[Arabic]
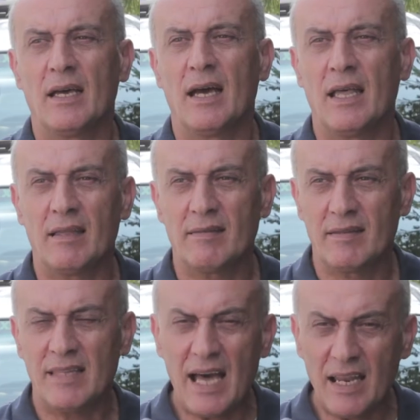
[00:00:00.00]
خلاص
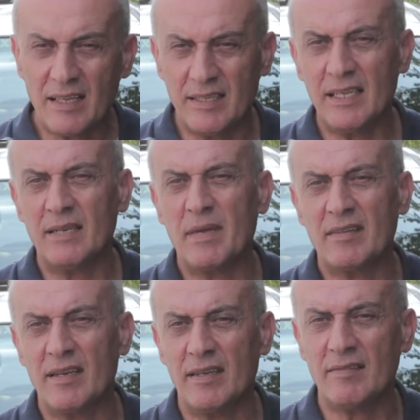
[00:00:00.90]
دخل كثير
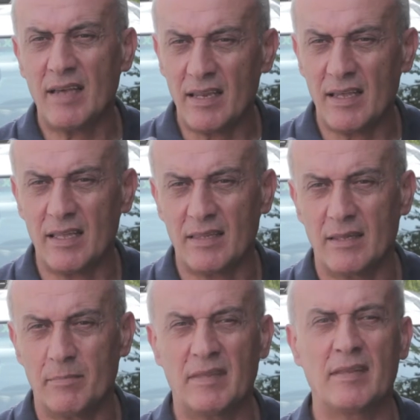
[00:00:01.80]
مثلا ناس على الخط
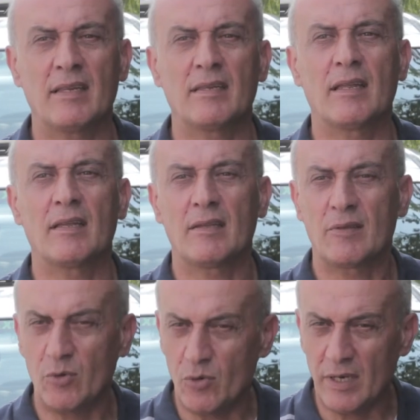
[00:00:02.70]
مثلا
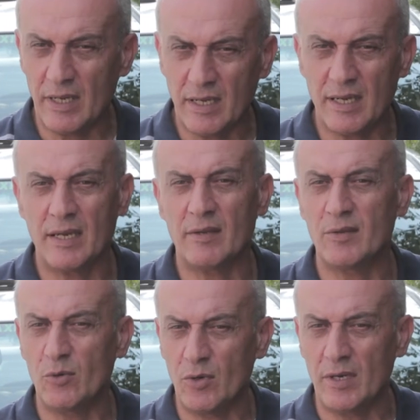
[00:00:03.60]
سوري غير
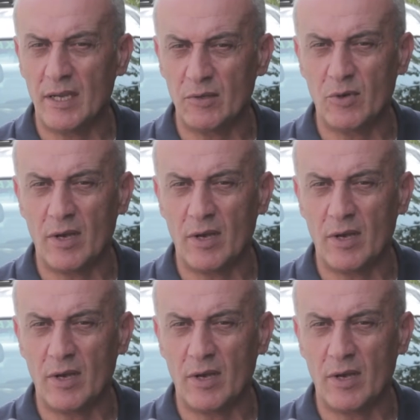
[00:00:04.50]
السوري عرفت شو